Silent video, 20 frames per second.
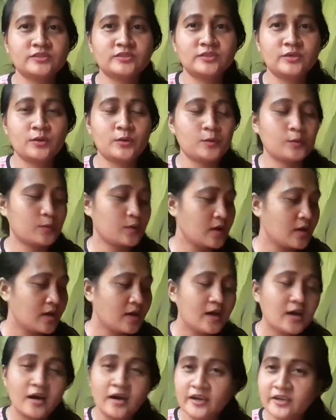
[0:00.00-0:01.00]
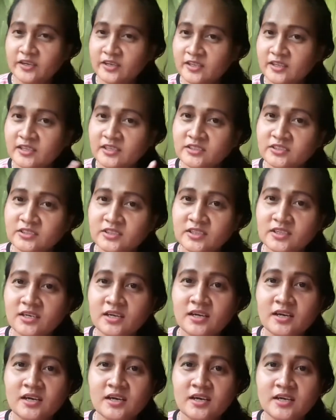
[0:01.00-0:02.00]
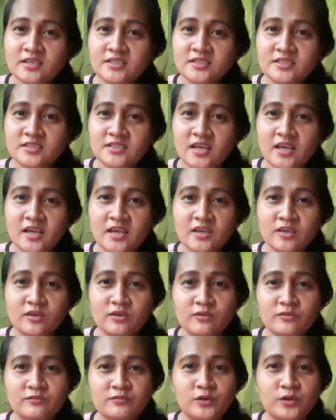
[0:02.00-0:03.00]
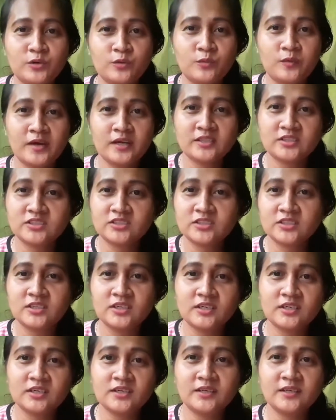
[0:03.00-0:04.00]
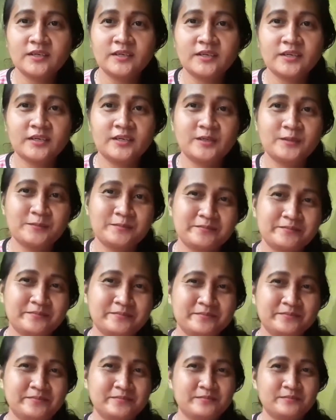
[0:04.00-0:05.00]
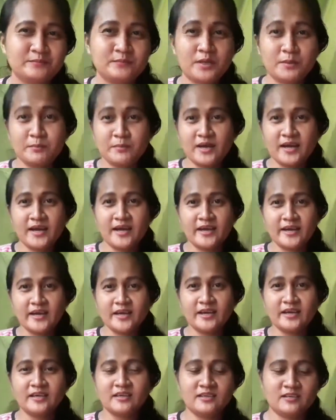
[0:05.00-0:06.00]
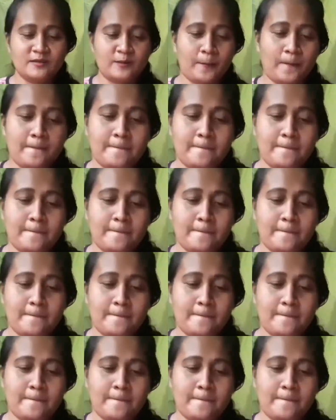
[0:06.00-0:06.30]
So, ayan lang siya guys. Thank you for watching. Bye-bye.